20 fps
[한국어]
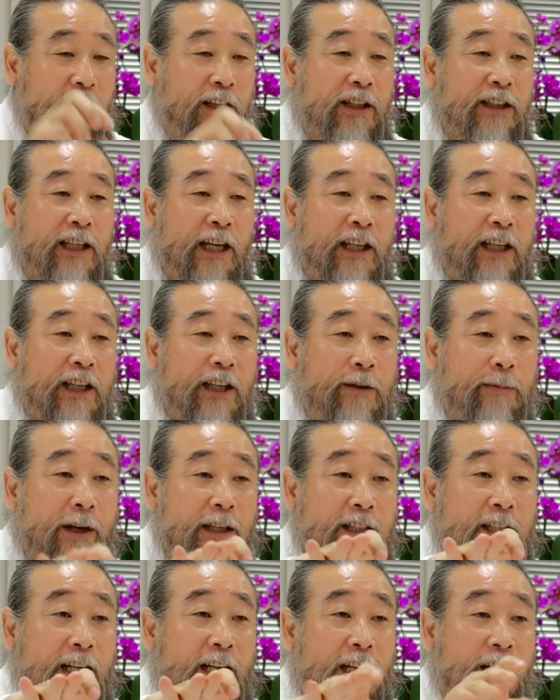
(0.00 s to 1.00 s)
이 사에
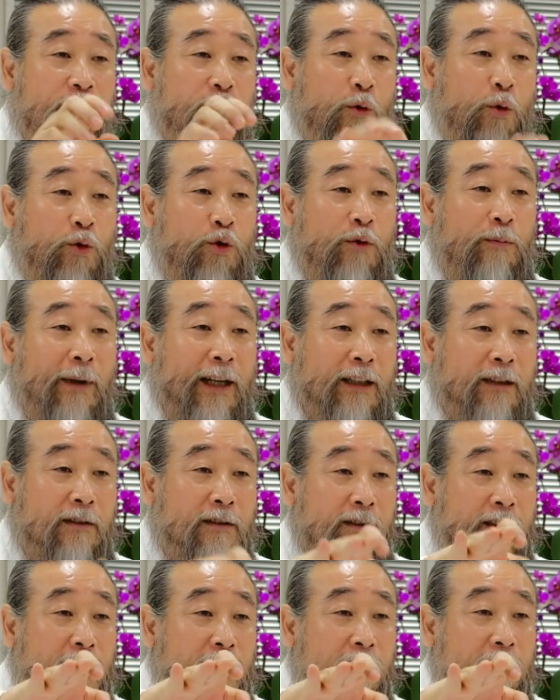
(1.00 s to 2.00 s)
이바지 하려고 옷을
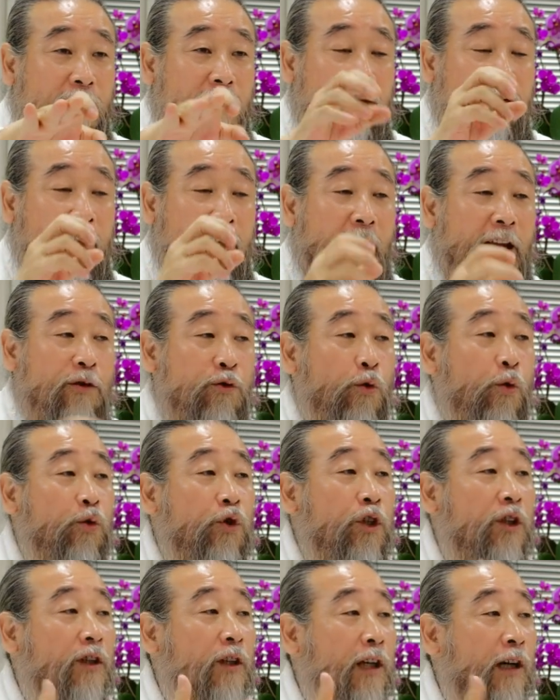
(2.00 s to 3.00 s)
만드느냐? 내
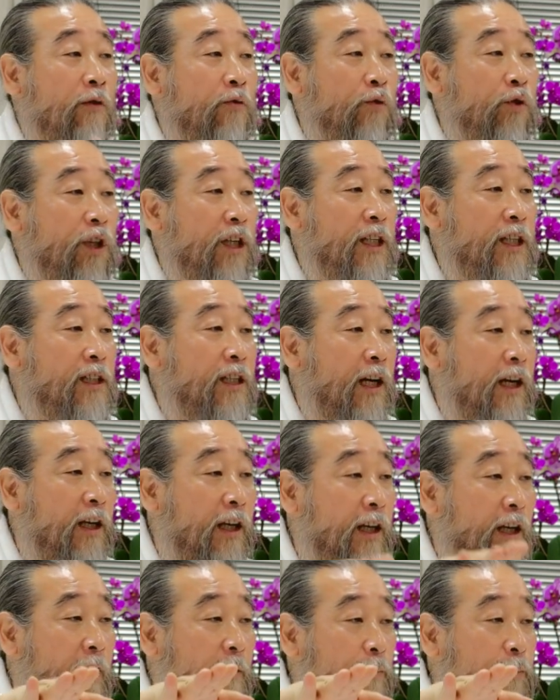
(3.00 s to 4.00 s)
소질을 갖고 이
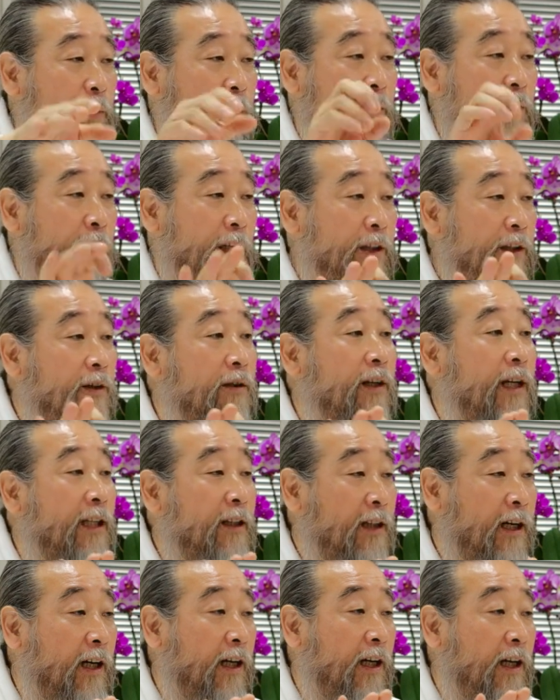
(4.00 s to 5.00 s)
사에 필요한 일을
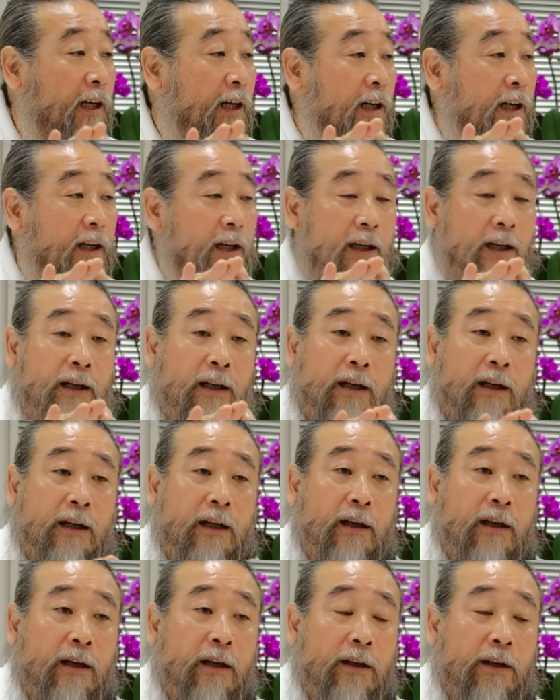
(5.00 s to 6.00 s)
한다.
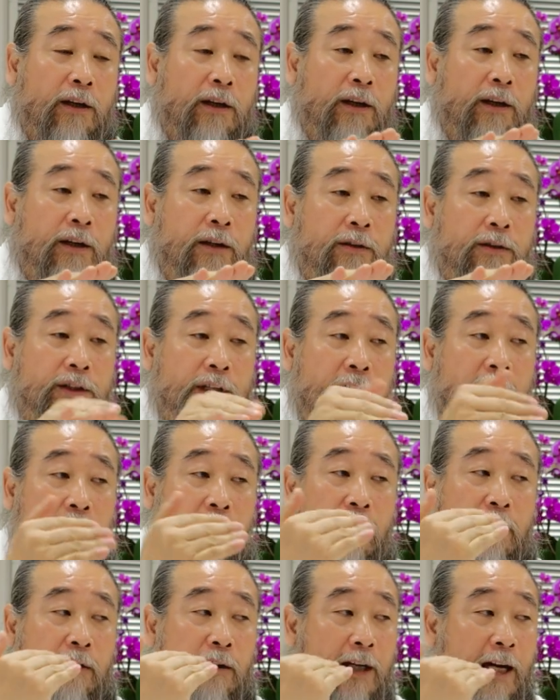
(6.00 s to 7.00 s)
이런
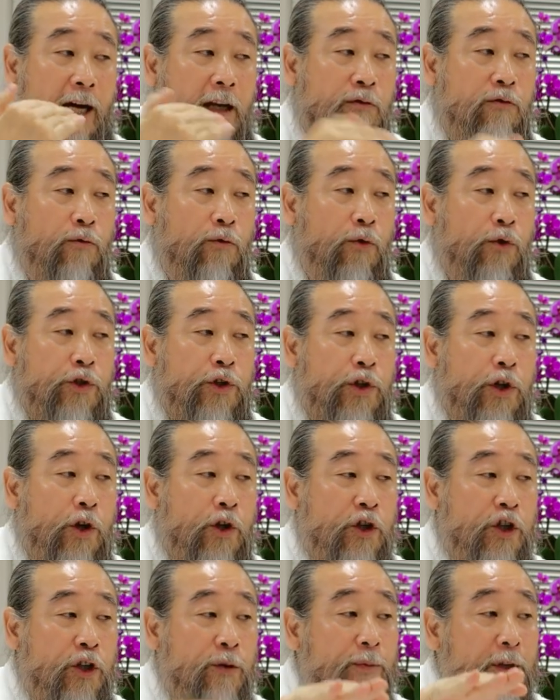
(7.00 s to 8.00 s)
생각을 가지고
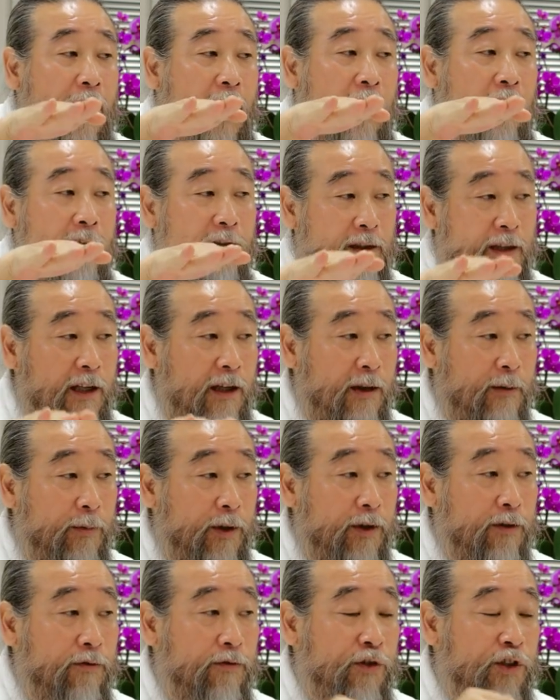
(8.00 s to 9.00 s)
열심히 하는 사람은
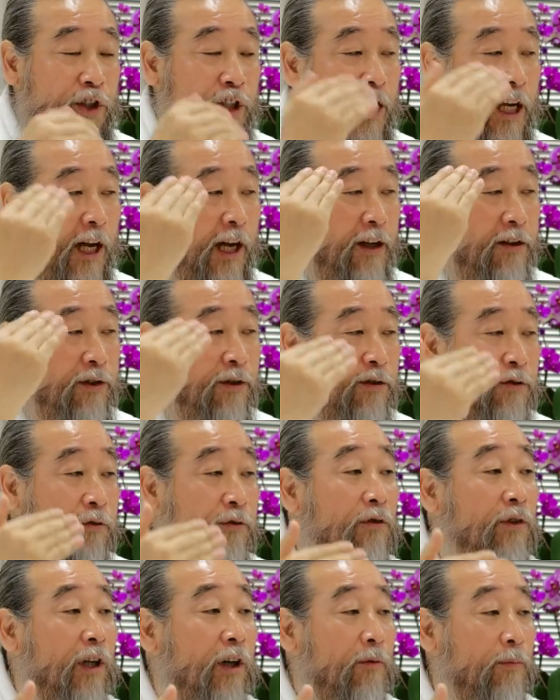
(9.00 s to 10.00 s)
지혜가
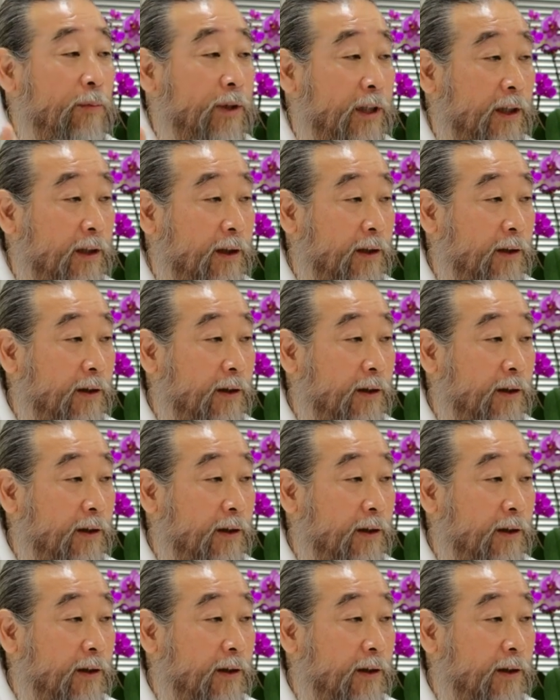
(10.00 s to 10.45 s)
스스로 나옵니다.